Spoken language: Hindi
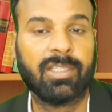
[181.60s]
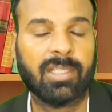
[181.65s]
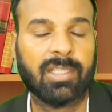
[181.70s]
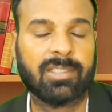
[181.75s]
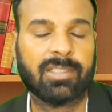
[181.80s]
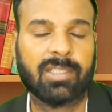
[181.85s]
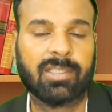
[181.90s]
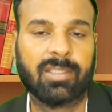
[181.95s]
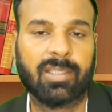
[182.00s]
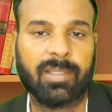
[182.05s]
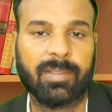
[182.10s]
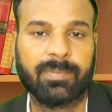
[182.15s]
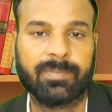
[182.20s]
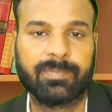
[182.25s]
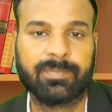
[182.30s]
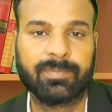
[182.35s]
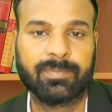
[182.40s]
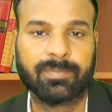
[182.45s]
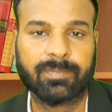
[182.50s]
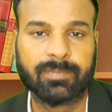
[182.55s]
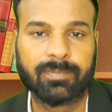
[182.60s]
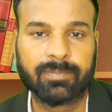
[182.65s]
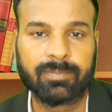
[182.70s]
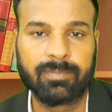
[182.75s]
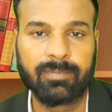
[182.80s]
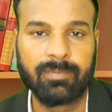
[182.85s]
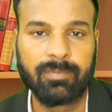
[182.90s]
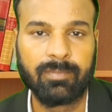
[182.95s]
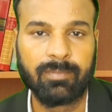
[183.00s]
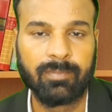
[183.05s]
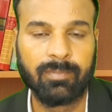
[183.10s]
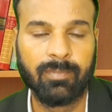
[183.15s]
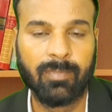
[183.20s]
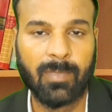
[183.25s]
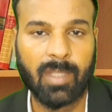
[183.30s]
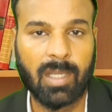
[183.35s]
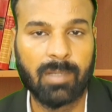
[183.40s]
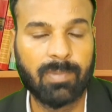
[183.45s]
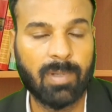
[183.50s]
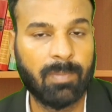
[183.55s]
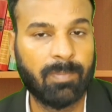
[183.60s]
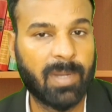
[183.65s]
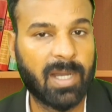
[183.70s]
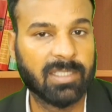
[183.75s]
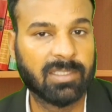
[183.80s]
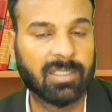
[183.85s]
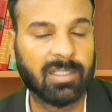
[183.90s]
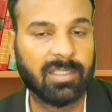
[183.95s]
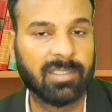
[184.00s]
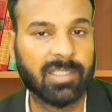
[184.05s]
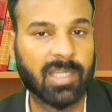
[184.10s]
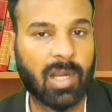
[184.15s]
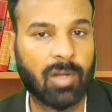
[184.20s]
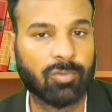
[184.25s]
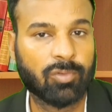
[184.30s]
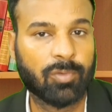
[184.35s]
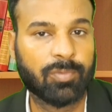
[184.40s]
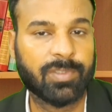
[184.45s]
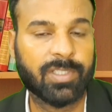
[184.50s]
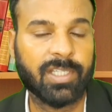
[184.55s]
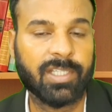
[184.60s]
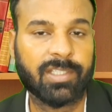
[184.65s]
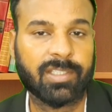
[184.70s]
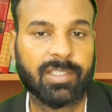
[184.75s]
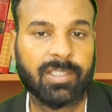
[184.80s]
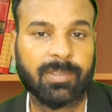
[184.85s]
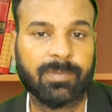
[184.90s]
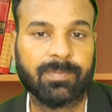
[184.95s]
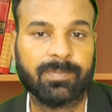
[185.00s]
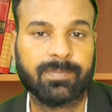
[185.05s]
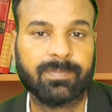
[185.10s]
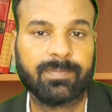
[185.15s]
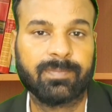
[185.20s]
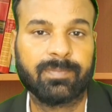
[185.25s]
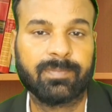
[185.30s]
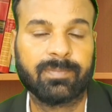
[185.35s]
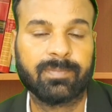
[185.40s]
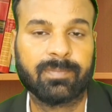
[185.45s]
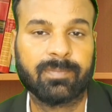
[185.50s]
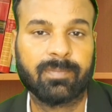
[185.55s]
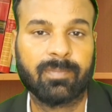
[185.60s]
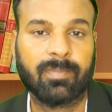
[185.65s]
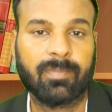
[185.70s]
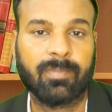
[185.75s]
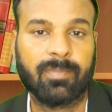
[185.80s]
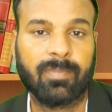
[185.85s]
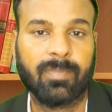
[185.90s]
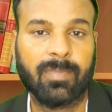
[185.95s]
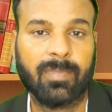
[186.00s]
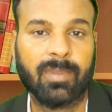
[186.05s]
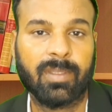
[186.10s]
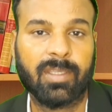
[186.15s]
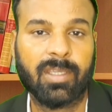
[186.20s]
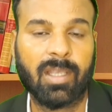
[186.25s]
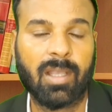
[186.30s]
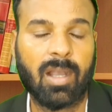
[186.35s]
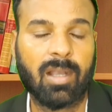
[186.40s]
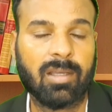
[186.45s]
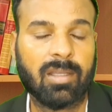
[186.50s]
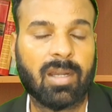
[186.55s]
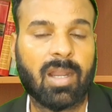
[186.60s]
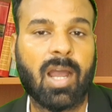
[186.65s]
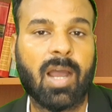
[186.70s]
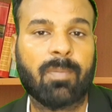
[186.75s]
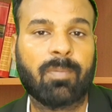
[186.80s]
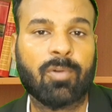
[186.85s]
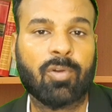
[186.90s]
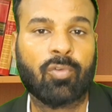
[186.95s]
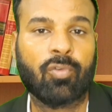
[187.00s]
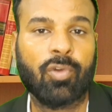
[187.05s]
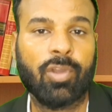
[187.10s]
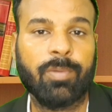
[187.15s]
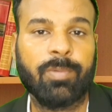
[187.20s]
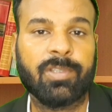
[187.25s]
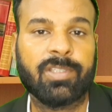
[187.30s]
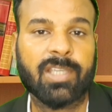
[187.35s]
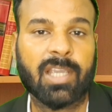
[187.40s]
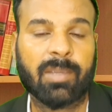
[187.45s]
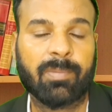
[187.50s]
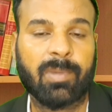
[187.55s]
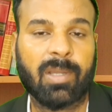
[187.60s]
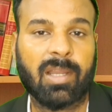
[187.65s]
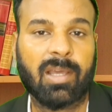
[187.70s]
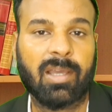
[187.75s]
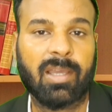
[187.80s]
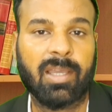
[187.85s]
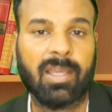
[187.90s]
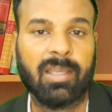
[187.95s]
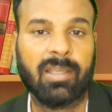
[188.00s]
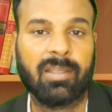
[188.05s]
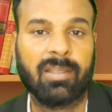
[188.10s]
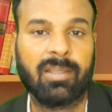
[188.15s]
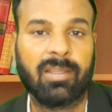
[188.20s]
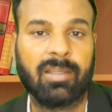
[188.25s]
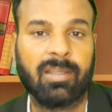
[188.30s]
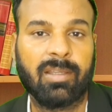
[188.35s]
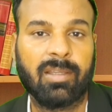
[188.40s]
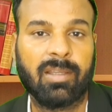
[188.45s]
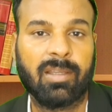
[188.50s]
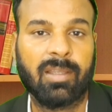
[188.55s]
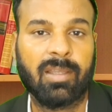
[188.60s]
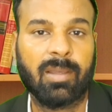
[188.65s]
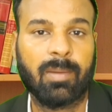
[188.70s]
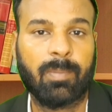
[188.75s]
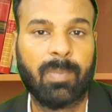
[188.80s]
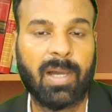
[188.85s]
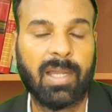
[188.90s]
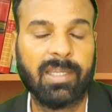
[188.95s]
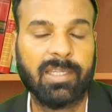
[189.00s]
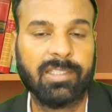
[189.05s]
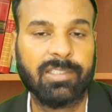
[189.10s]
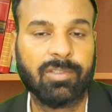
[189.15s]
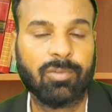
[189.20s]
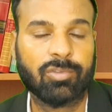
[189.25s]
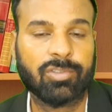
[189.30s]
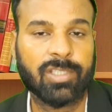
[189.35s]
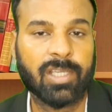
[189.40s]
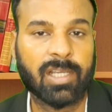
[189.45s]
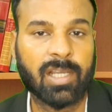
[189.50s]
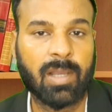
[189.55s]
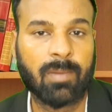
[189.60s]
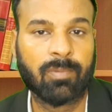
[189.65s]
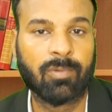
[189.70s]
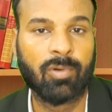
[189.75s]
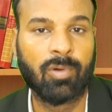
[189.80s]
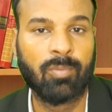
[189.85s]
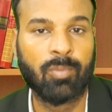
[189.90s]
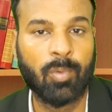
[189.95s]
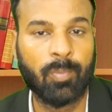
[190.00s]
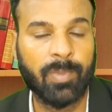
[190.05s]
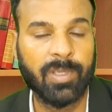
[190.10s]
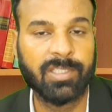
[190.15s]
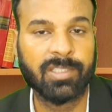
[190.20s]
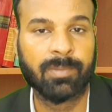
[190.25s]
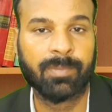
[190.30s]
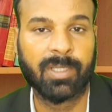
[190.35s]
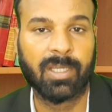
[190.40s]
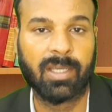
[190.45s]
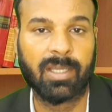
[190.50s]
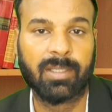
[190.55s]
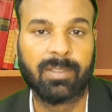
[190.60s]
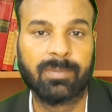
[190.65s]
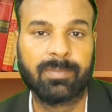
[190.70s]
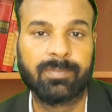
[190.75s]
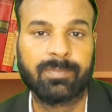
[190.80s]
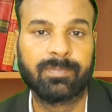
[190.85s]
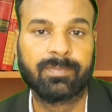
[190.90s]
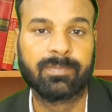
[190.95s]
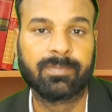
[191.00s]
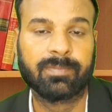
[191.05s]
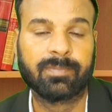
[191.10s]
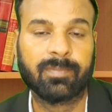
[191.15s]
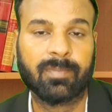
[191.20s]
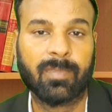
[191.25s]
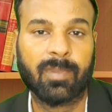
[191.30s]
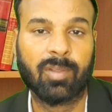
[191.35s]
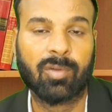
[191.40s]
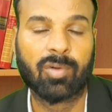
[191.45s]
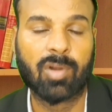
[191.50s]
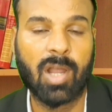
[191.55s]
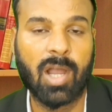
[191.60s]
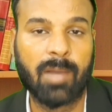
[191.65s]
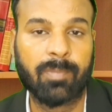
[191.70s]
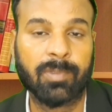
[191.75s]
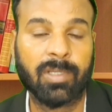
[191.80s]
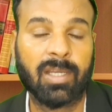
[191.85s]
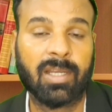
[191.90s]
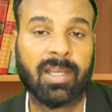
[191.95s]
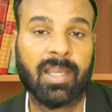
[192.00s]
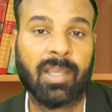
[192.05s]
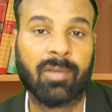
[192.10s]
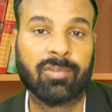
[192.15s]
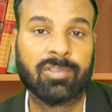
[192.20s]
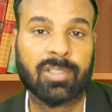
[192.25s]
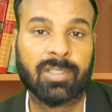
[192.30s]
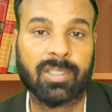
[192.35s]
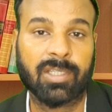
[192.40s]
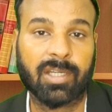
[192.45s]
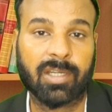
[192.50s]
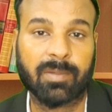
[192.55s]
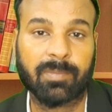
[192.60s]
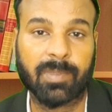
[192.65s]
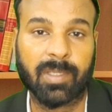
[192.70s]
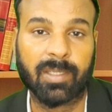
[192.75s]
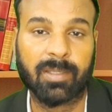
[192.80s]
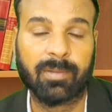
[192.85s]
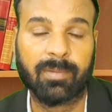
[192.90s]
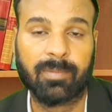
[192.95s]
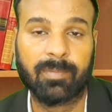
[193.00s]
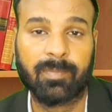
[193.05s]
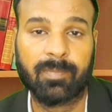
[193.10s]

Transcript: गिना जाता है अब हम बात कर लेते हैं आउट ऑफ स्टेट की कि अगर आपको कोई भी चेक मिला है मान लीजिए वो चेक आपको मुंबई से मिला है और आपने लगाया वो चंडीगढ़ में